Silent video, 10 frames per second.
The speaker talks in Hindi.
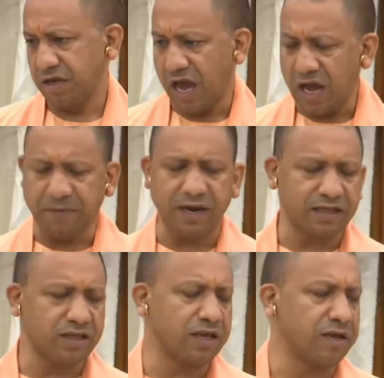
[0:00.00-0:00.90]
यहां पर
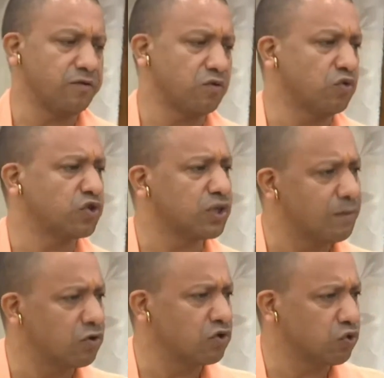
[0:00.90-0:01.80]
आते हैं उस
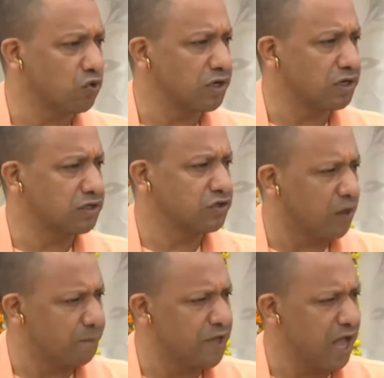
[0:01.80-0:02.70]
समय को छोड़ करके
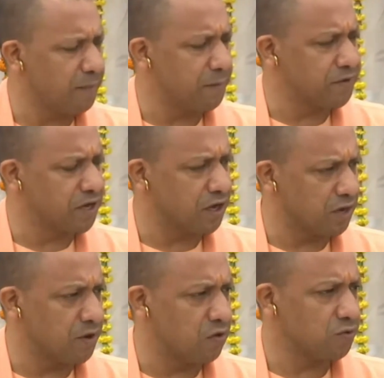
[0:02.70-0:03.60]
जब भी आप अपने
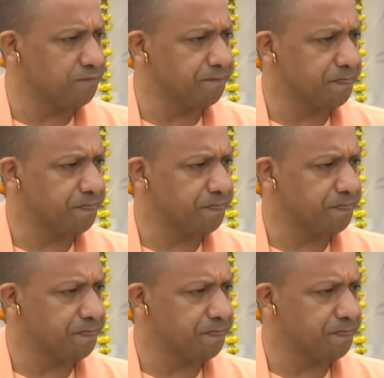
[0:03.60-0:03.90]
घर में हो